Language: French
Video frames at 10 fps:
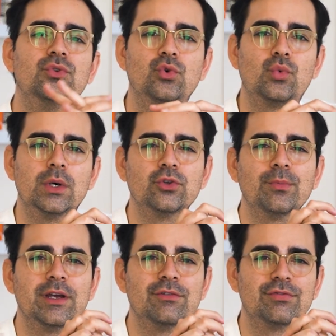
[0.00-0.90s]
de quoi
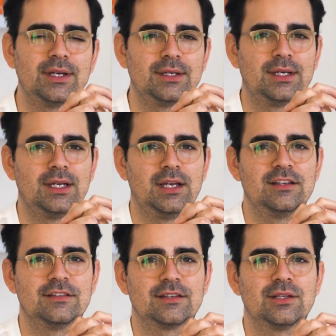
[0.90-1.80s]
demain est fait et
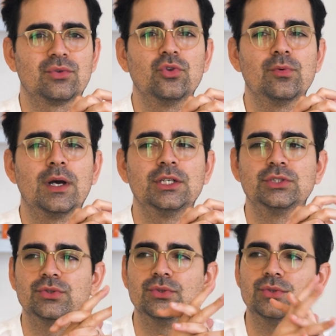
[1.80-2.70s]
ce serait trop
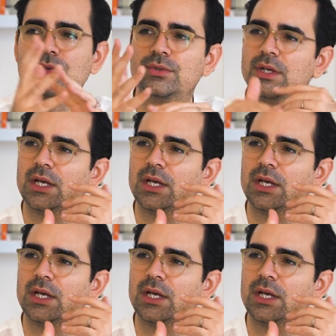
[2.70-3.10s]
dommage de